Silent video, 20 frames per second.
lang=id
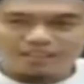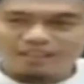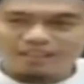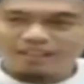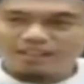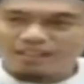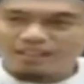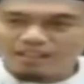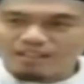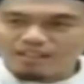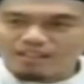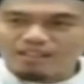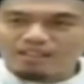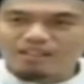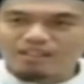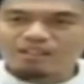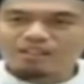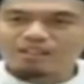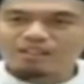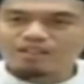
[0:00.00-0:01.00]
Dan
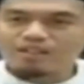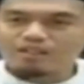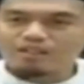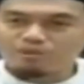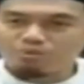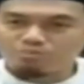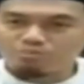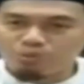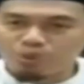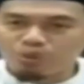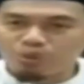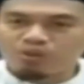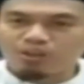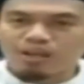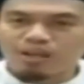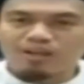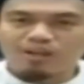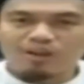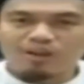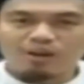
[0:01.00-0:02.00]
ini
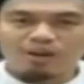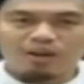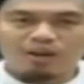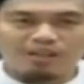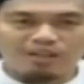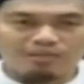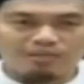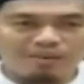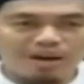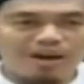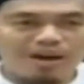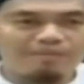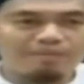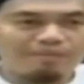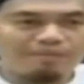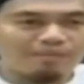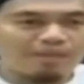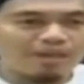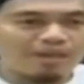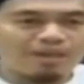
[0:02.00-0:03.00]
disebutkan oleh
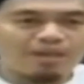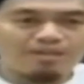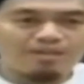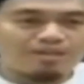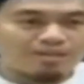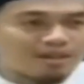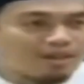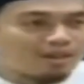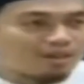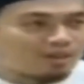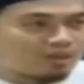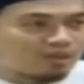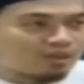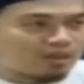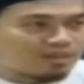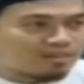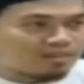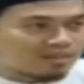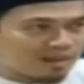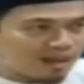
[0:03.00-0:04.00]
Imam
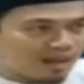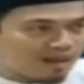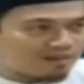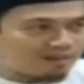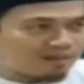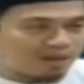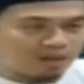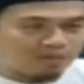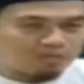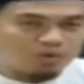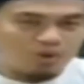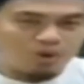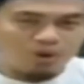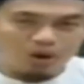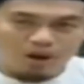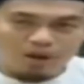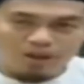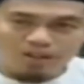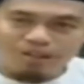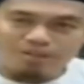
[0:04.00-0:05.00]
Syekhul Islam
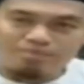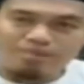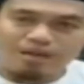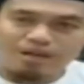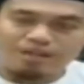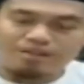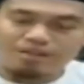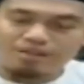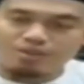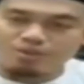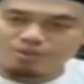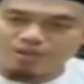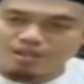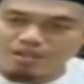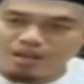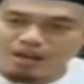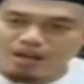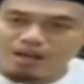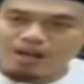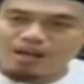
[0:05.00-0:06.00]
Ibnu Qayyim
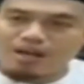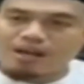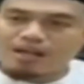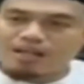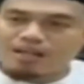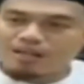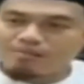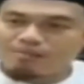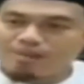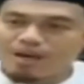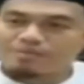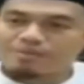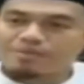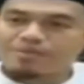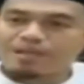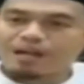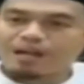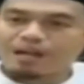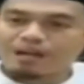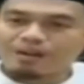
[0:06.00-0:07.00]
Al-Jauziyah,
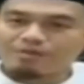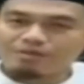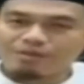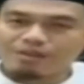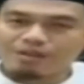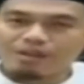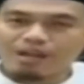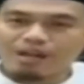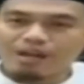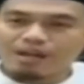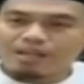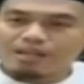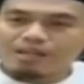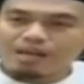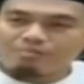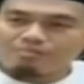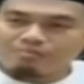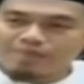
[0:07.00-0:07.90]
Imam Salafi